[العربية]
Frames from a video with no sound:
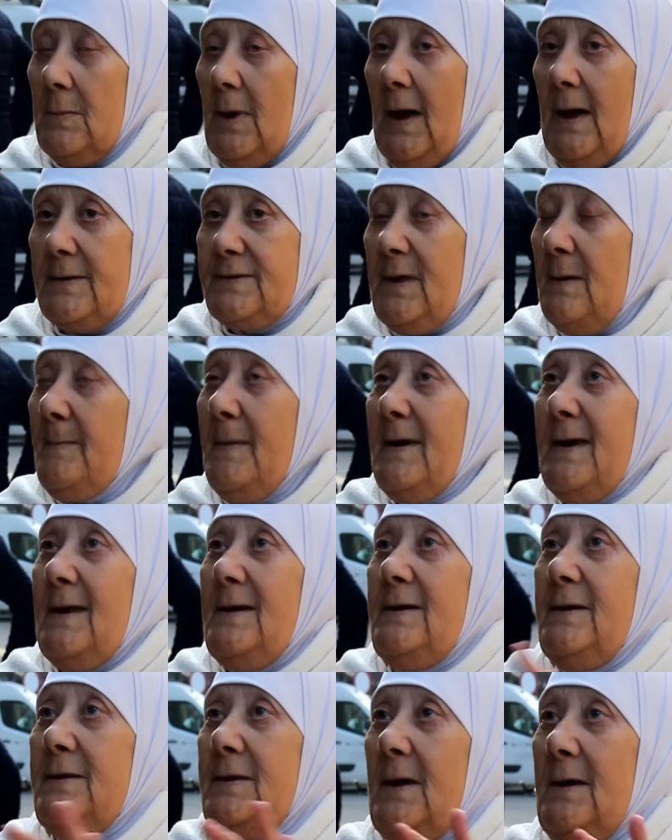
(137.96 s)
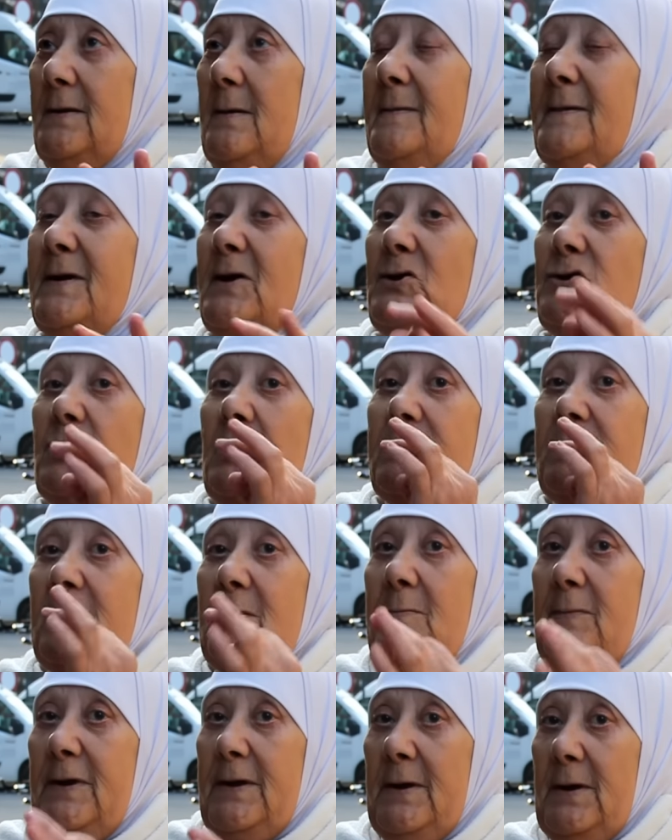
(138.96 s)
هذا ما قال لي انا ما كانش
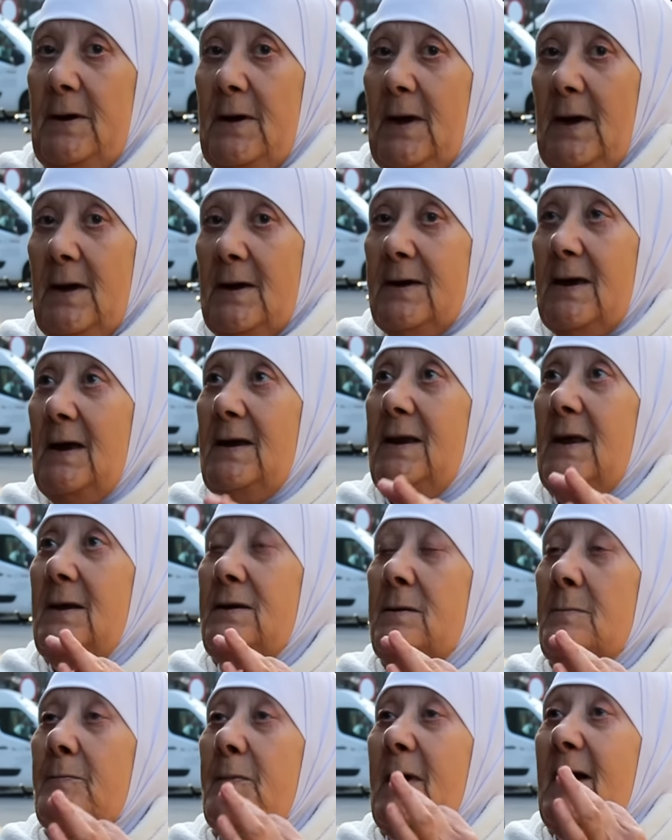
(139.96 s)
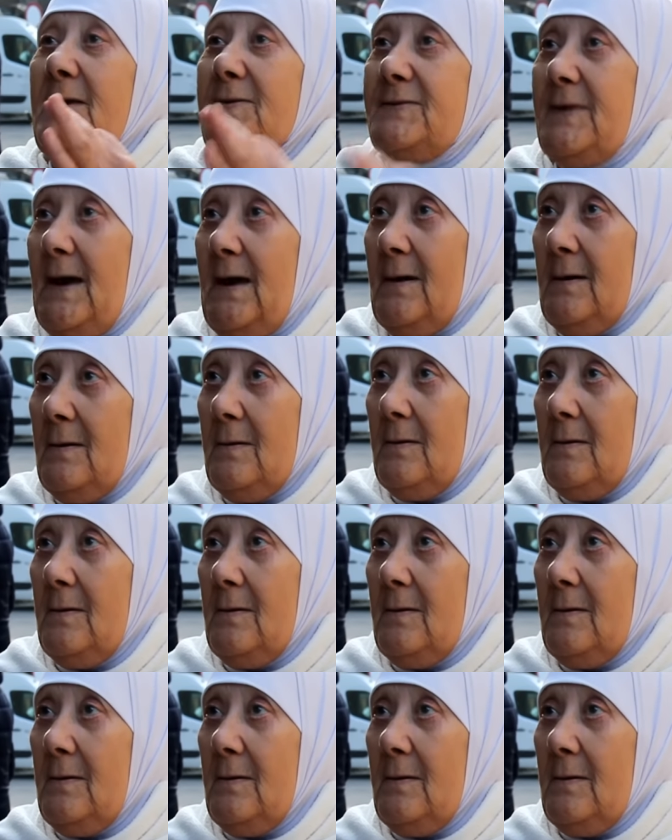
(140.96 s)
مليح قال لي انا مكازا